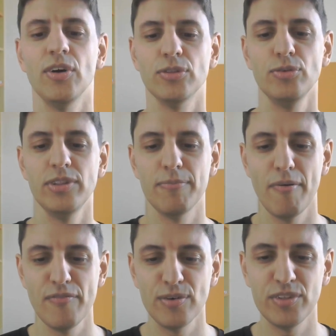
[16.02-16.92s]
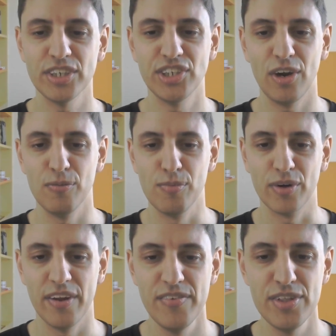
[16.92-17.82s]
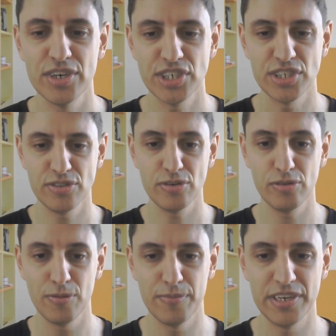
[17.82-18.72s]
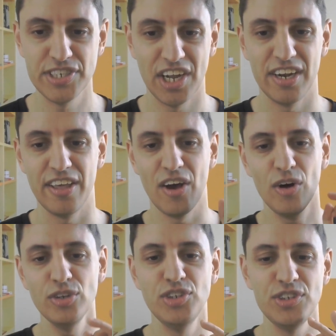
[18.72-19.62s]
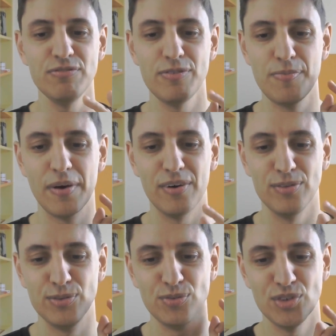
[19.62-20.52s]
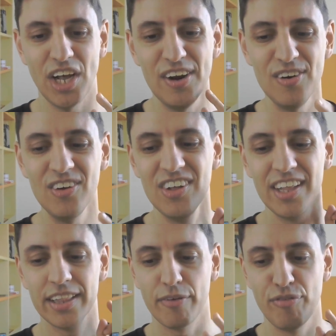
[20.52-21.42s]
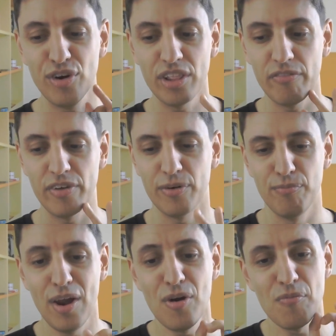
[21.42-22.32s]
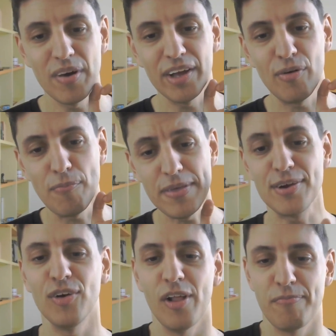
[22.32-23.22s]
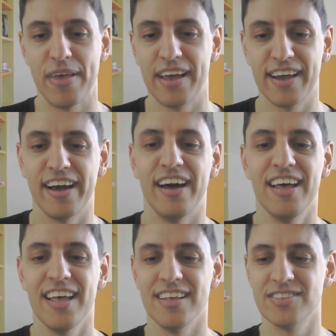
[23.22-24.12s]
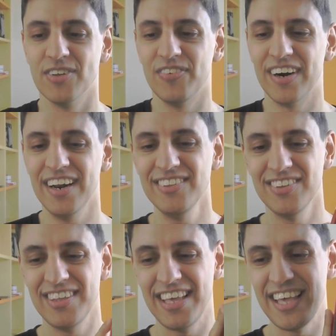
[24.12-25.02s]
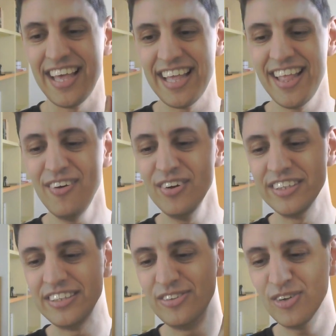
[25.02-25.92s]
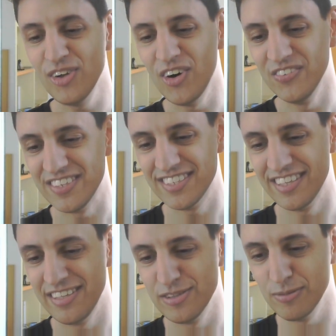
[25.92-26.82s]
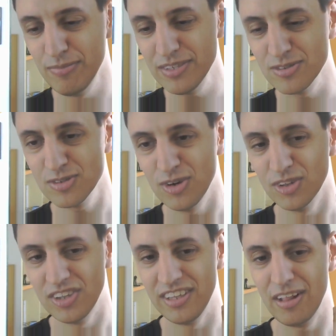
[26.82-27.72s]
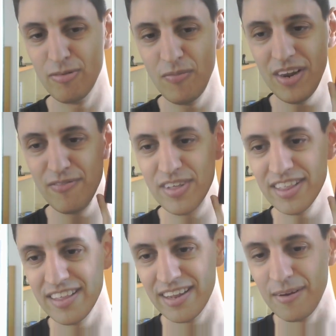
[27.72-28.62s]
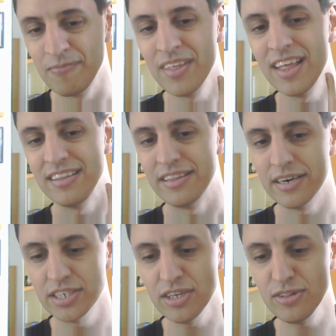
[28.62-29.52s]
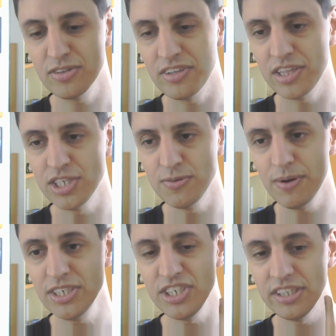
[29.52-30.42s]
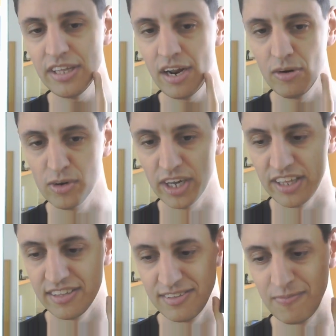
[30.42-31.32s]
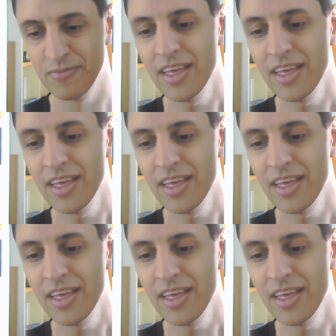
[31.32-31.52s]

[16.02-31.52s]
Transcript: a tutti e benvenuti a Giallo Book, le video recensioni sui libri gialli. Oggi vi parlo di un giallo davvero davvero bello ma che ha una piccola pecca. E sto parlando di I diavoli di Tokyo Ovest di Tommaso Scotti del 2023, di 316 pagine della Longanesi.